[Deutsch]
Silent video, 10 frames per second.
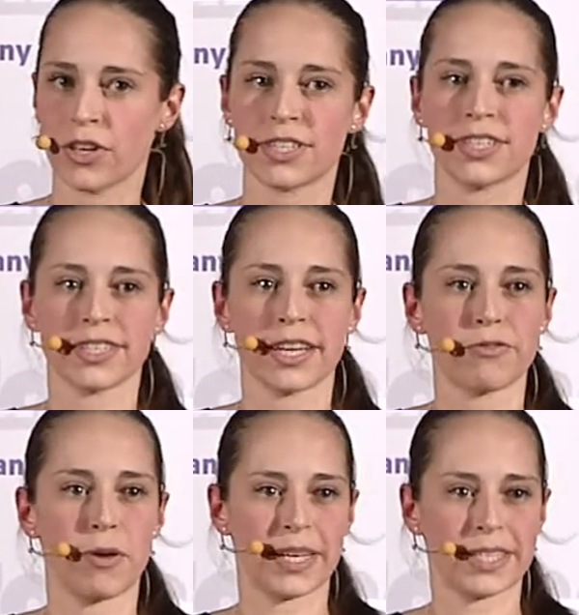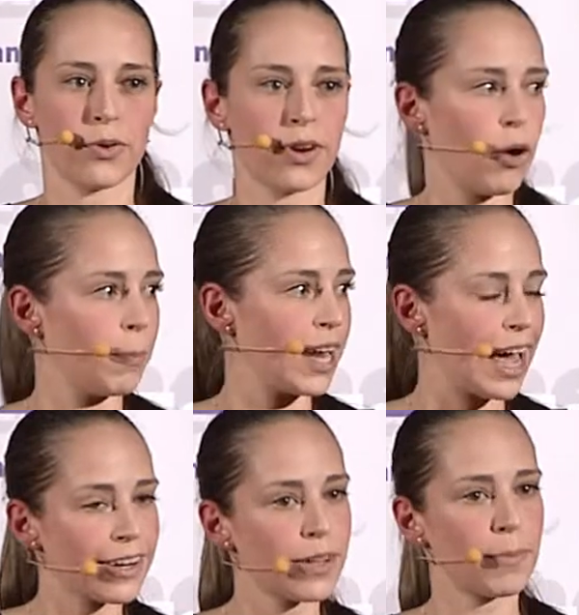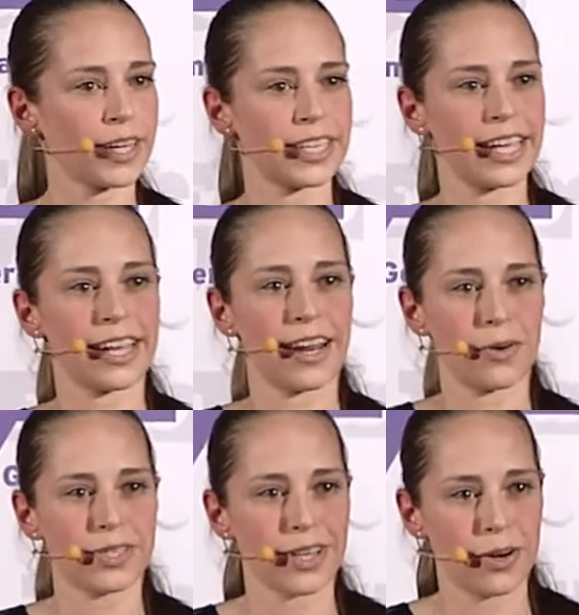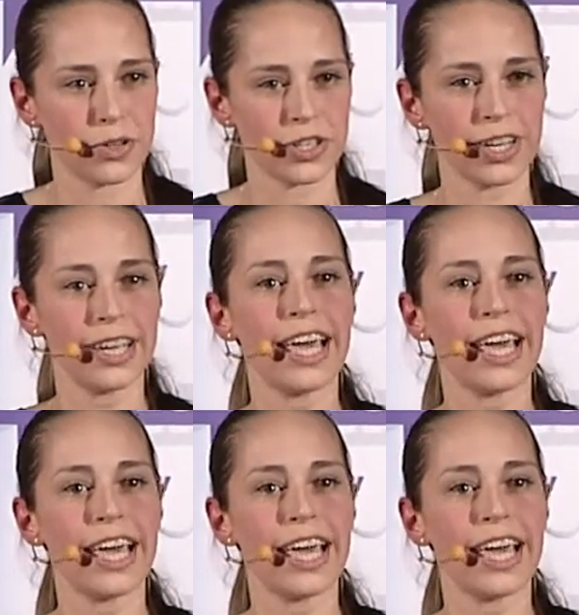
können sie diese Information auch mit anderen Bakterien austauschen.